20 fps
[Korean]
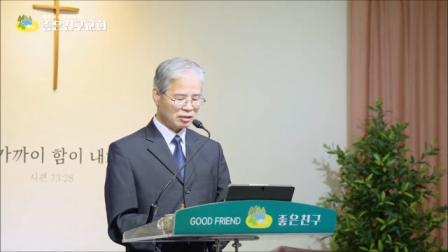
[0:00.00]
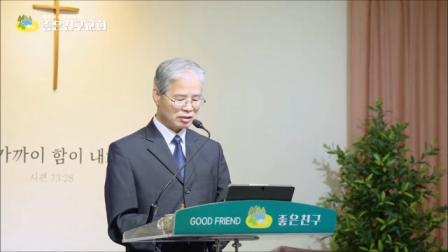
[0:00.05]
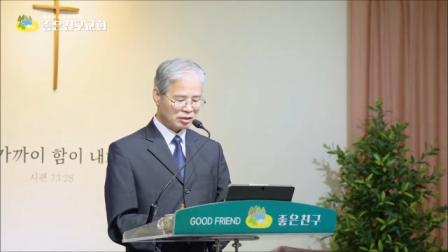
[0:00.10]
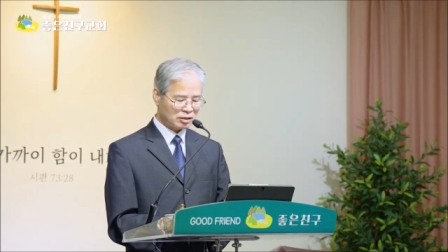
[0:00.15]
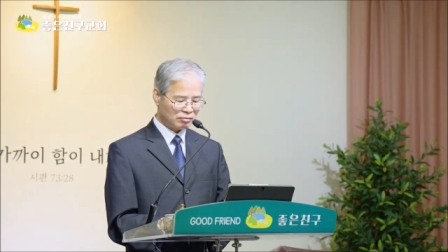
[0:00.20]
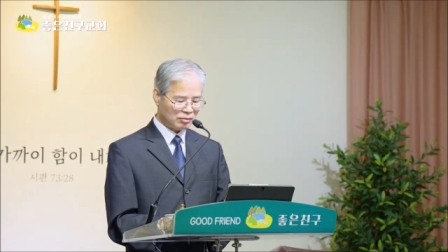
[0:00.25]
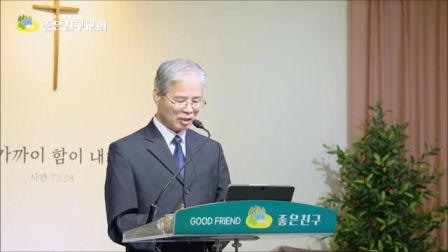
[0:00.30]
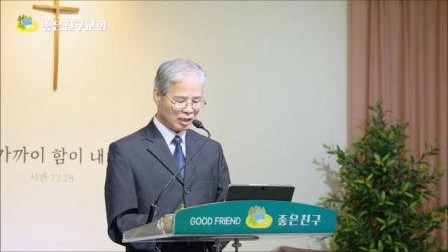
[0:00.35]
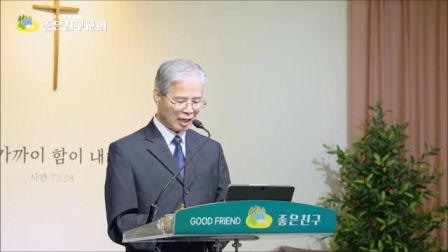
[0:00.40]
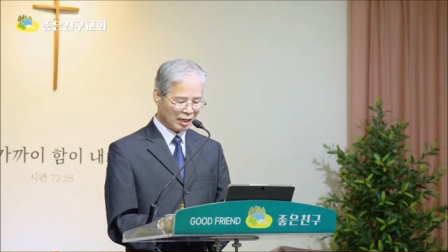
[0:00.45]

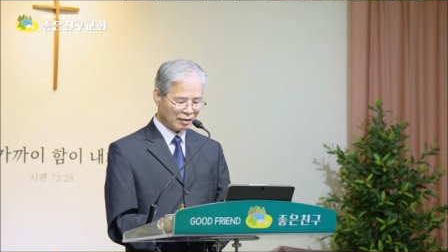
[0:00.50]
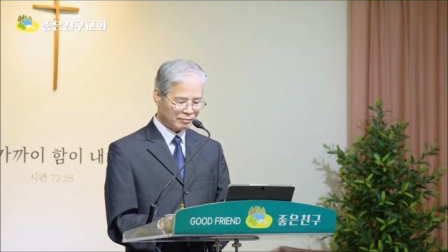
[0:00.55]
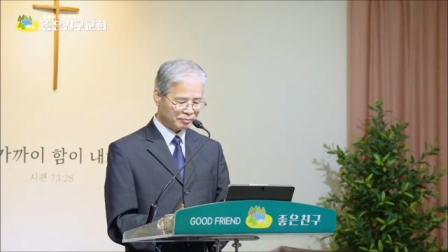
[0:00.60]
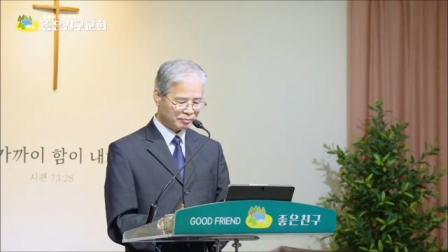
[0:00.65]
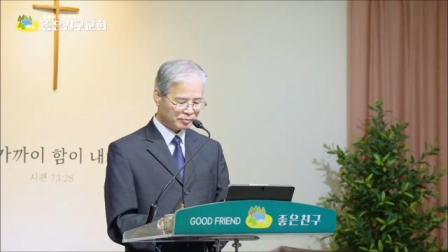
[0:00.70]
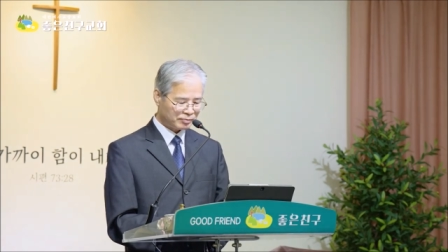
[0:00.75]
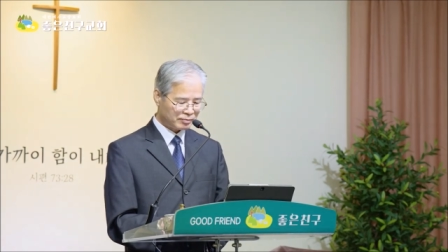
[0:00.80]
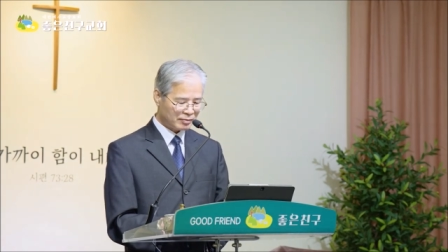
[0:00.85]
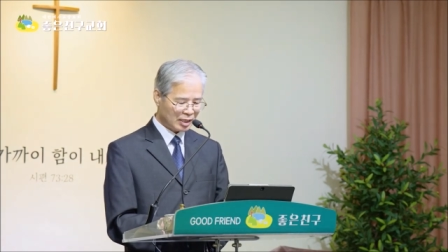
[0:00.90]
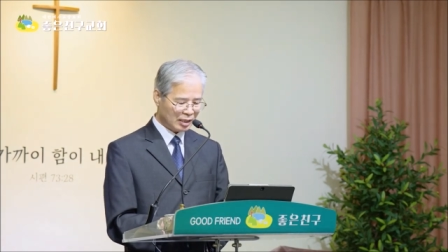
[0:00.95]
것입니다.
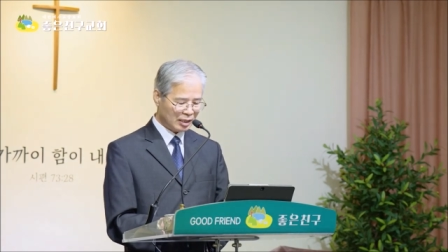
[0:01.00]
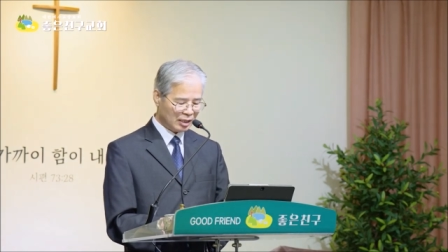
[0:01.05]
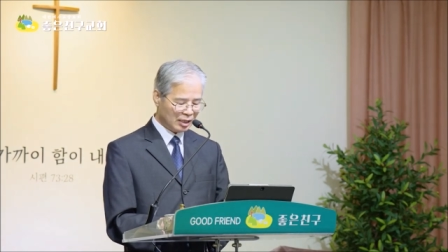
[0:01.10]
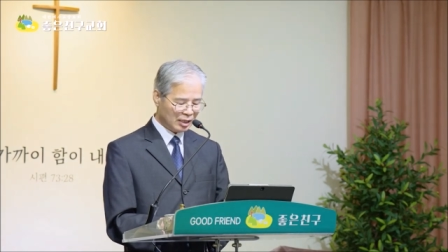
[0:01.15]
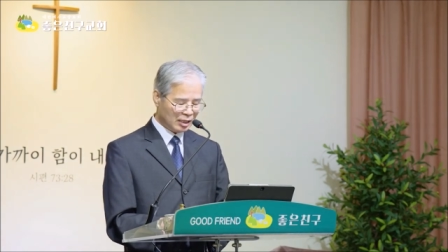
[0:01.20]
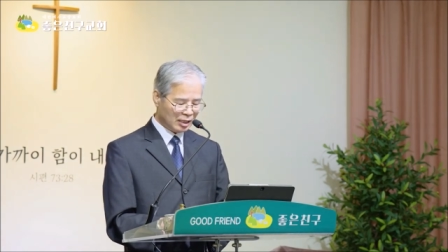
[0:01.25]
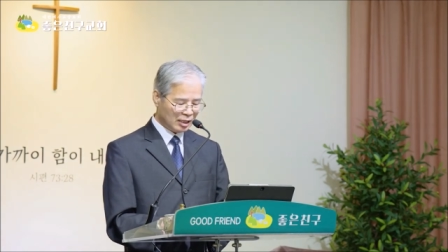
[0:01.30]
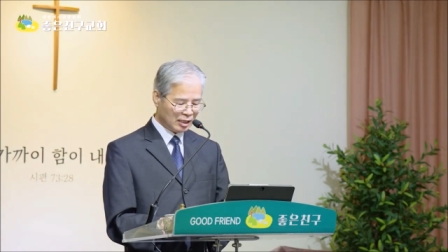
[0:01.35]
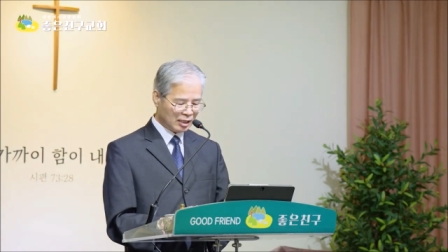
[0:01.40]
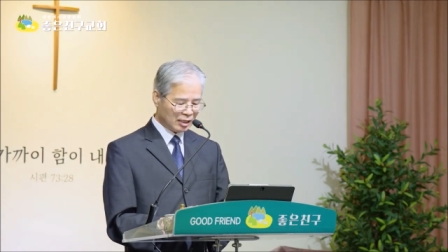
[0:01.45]

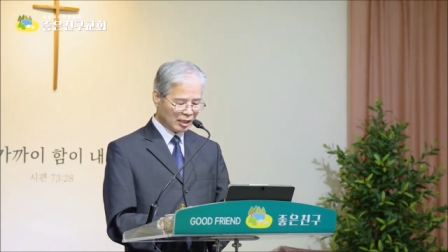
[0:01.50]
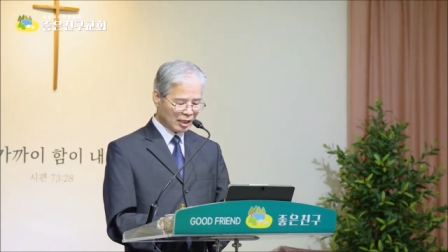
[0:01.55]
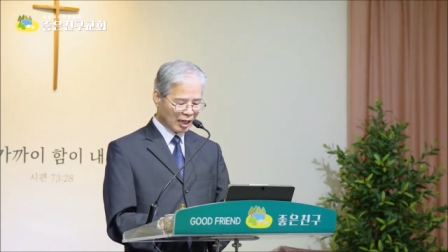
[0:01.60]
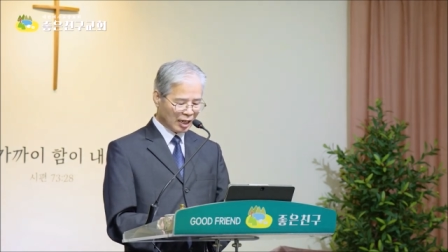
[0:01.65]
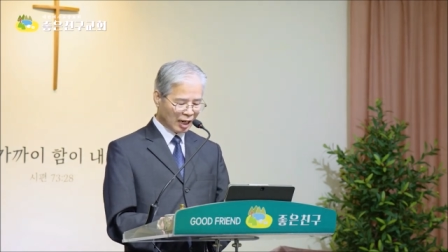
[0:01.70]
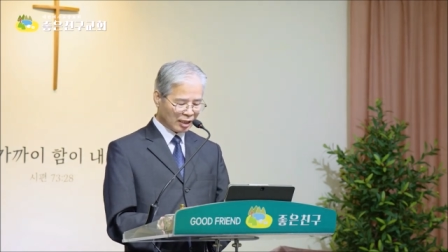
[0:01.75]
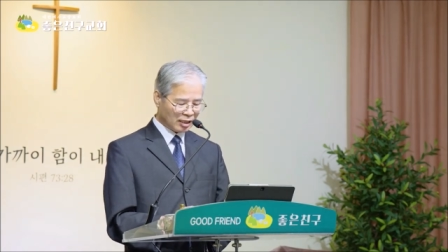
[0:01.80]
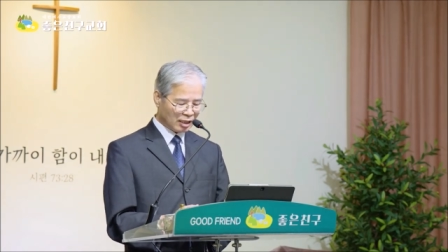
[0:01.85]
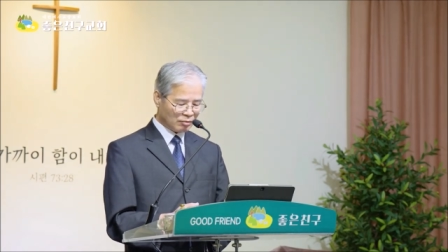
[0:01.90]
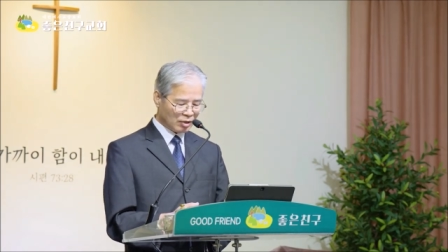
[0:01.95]

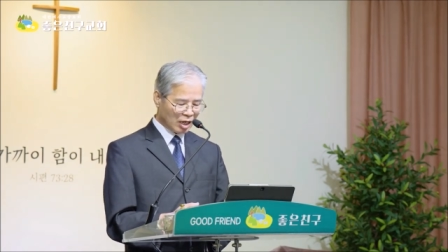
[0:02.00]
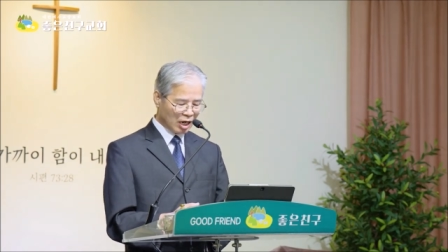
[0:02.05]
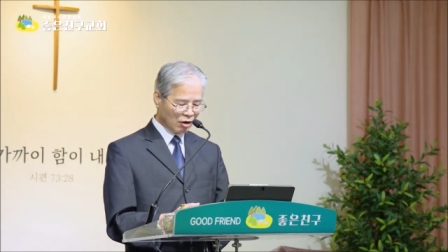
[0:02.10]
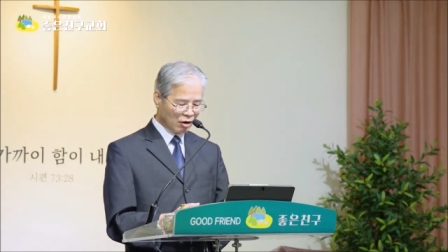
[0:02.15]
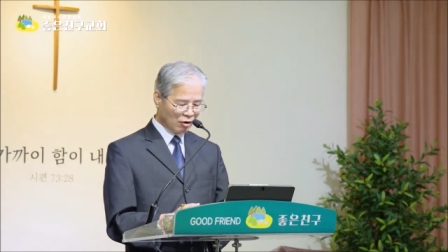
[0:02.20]
아담과